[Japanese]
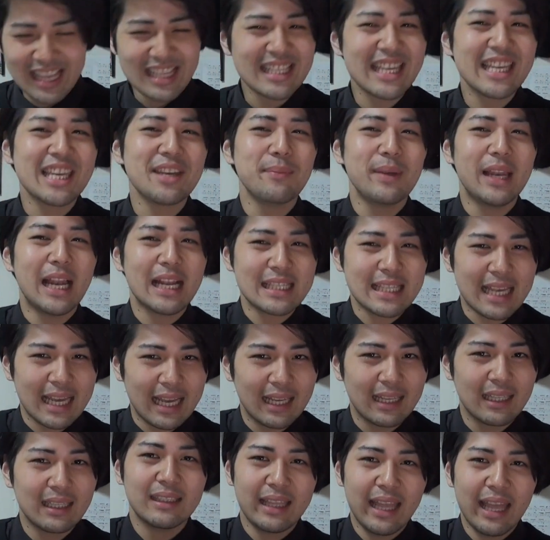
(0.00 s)
ぜひ皆さ
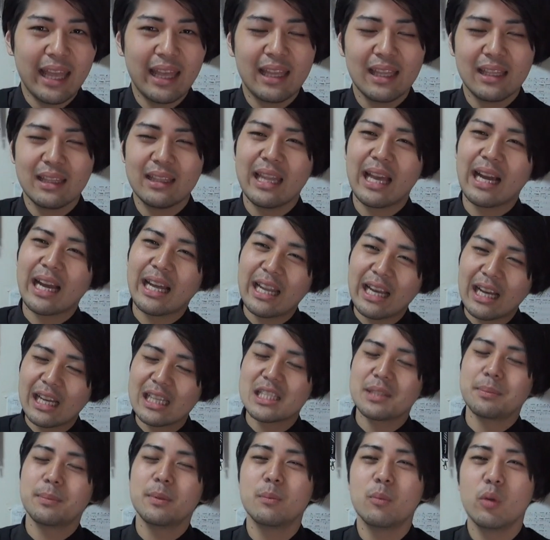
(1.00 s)
んね、なかなか
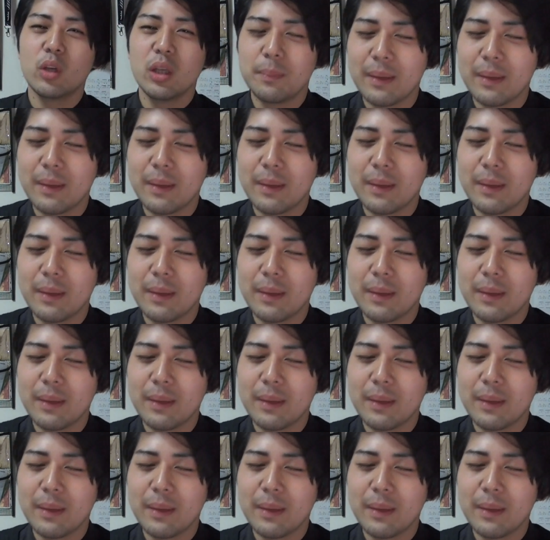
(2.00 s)
自分も